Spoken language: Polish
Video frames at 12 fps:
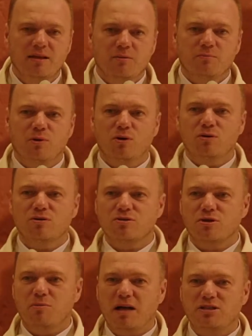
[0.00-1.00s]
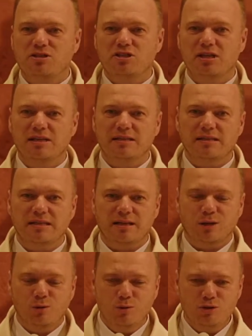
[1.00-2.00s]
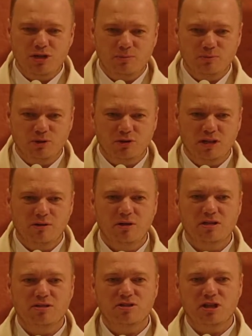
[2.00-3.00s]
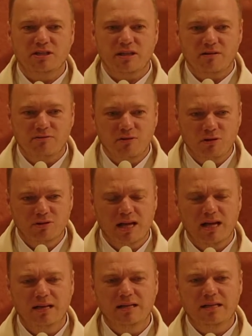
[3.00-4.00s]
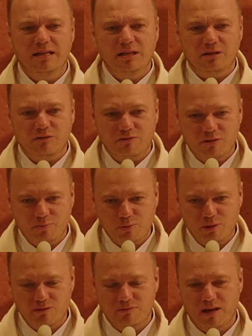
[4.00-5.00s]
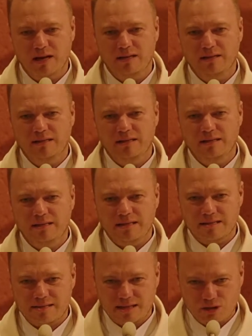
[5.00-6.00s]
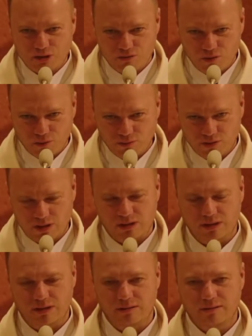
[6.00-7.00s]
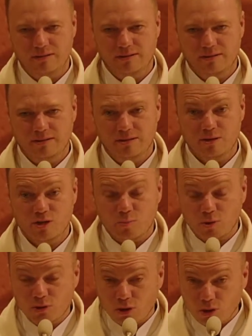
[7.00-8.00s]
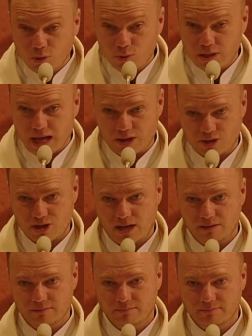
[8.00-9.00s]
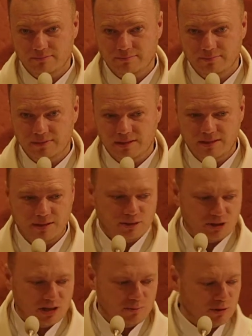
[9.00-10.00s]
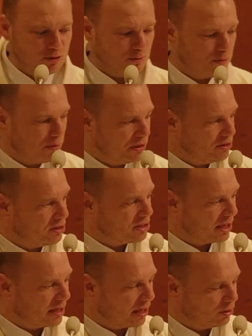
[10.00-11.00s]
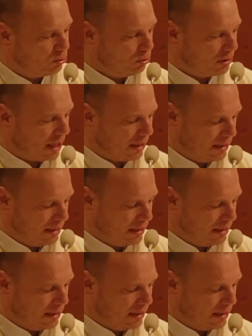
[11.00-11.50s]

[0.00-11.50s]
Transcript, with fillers: Bo zobaczcie, kluczem do tego jest, że ta woda wypływa ze świątyni, spod ołtarza. Chcielibyśmy powiedzieć tak, jak tutaj